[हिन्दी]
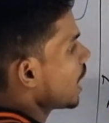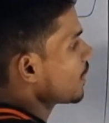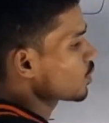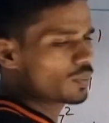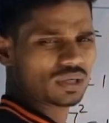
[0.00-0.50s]

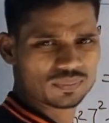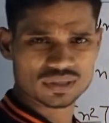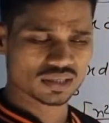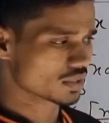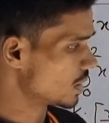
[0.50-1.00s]
आपके ऊपर
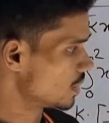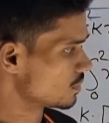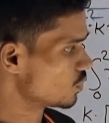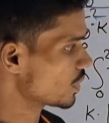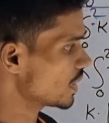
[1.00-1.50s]
डिपेंड करता है
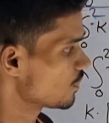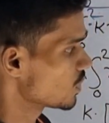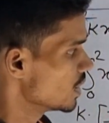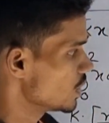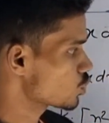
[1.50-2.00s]
ओके
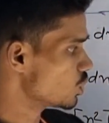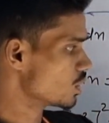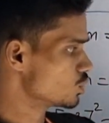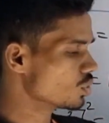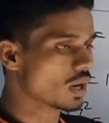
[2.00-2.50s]
इसको
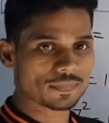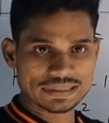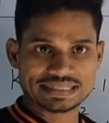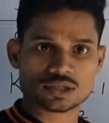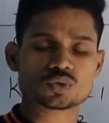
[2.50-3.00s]
अगर जो आपके
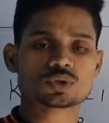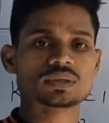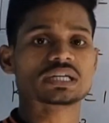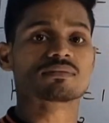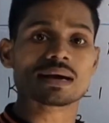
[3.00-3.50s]
टेस्ट बुक
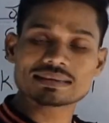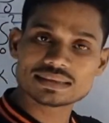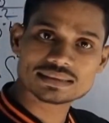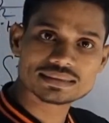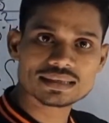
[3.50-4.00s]
में डिवाइड
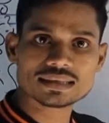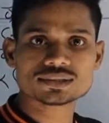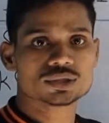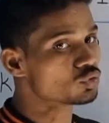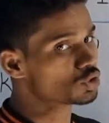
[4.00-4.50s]
करके दिया है
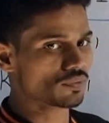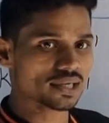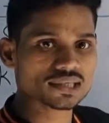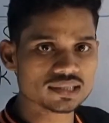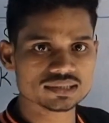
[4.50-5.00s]
आंसर तो
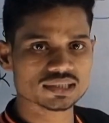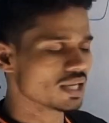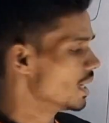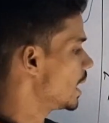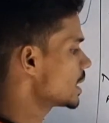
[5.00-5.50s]
डिवाइड कर लीजिए
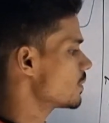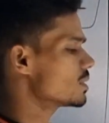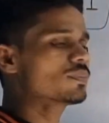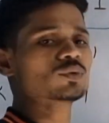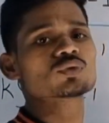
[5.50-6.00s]

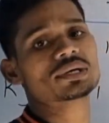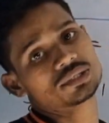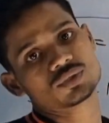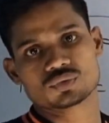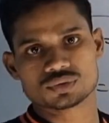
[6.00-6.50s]
अदरवाइज आप इसको
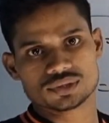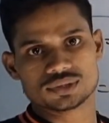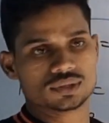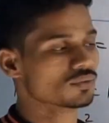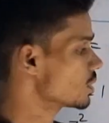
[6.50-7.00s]
ऐसे छोड़
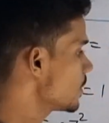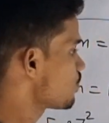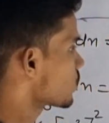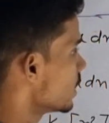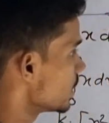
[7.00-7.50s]
दीजिए ओके
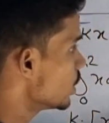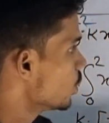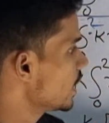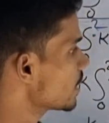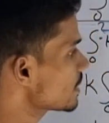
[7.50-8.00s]
ये
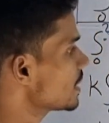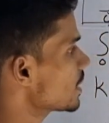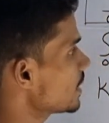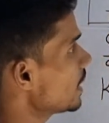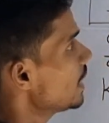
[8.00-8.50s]
होने के बाद क्या
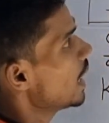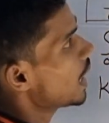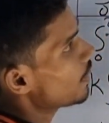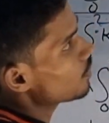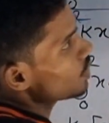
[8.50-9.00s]
करना है
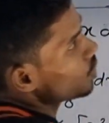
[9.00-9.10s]
अब हमको एक